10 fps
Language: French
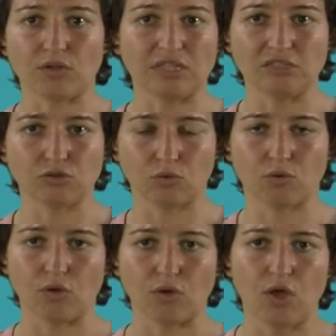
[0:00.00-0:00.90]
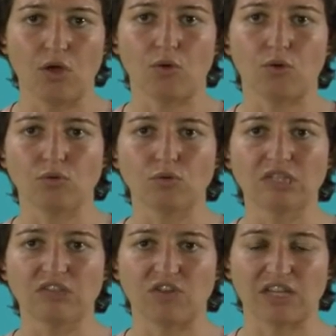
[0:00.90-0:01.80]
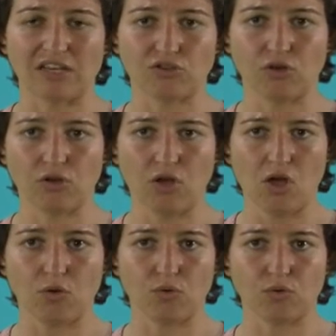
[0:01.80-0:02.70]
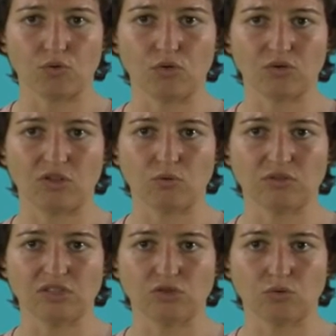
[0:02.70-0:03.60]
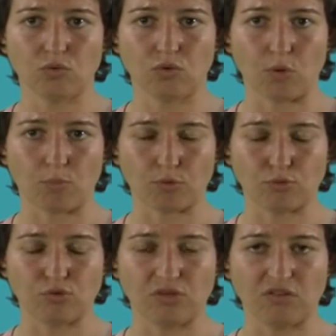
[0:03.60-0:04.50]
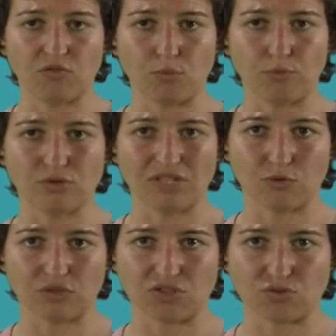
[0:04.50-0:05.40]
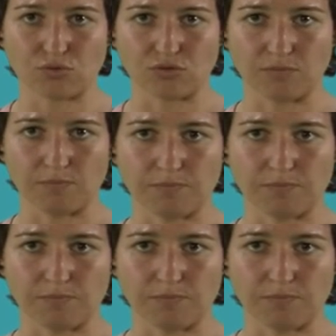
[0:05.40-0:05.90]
qui sont cultivés ailleurs dans des conditions productives plus avantageuses